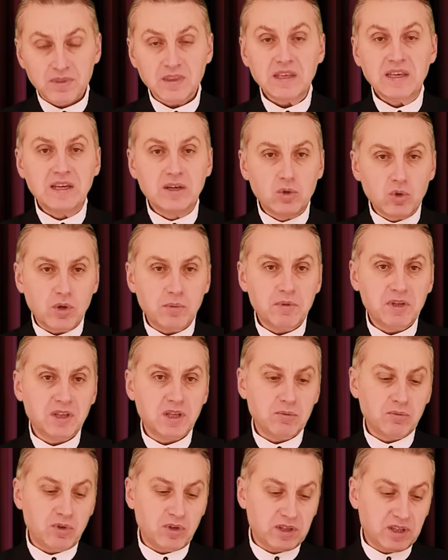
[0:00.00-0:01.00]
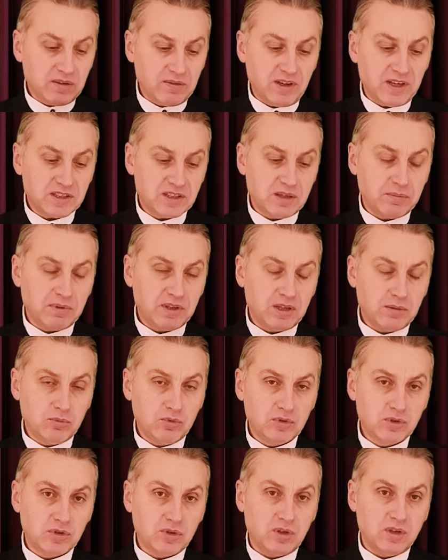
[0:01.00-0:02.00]
И кроме того, это важно,
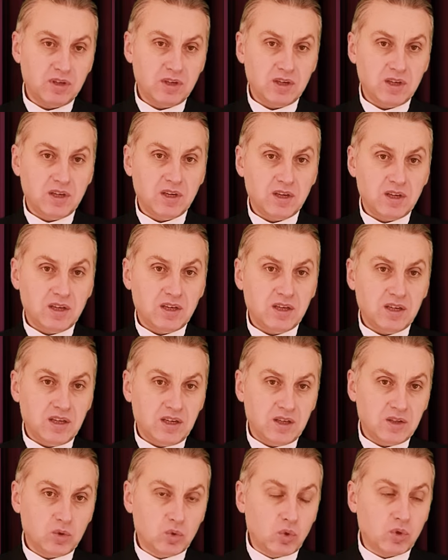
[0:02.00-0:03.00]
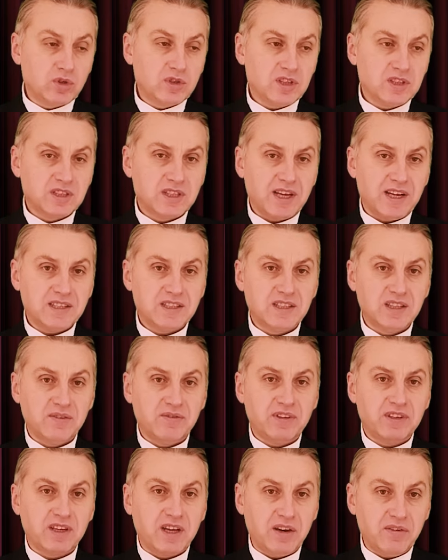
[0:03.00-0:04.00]
потому что то, что сказано
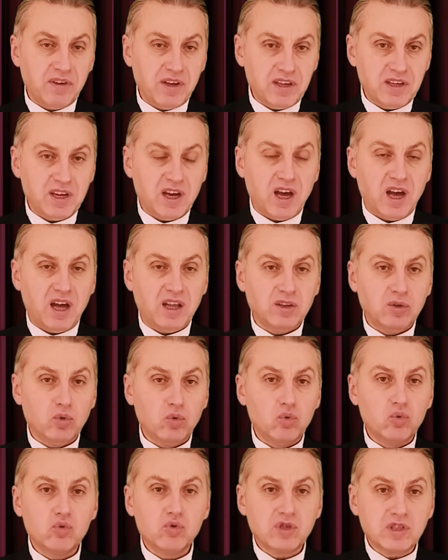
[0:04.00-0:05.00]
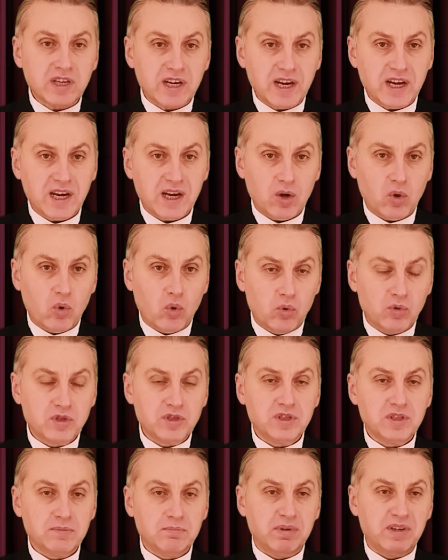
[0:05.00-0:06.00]
в Откровении, оно уже
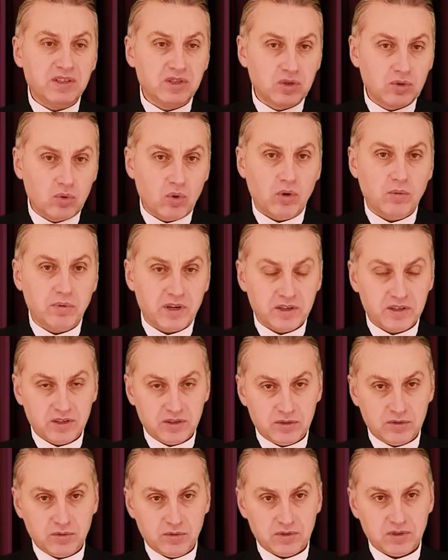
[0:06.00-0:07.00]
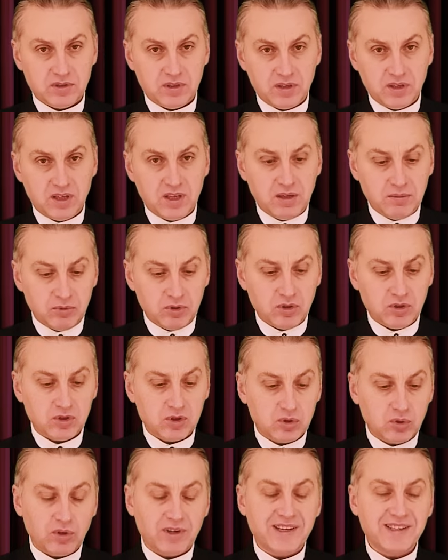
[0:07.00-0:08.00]
очень близко, братья и сестры. Именно
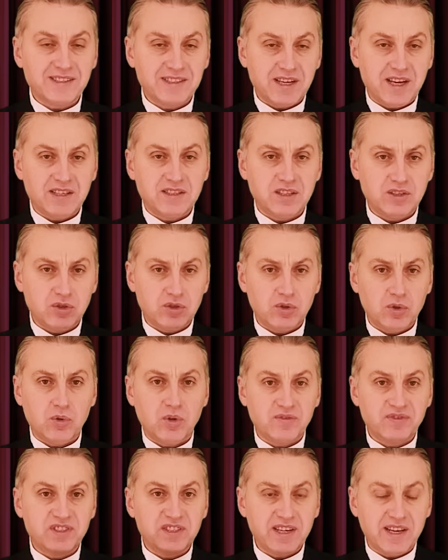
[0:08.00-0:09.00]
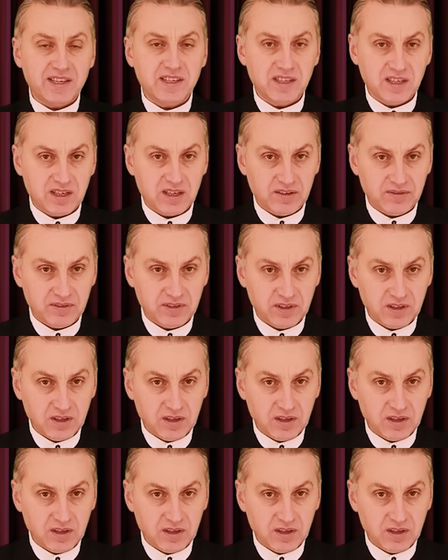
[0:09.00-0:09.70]
что касается четырех всадников.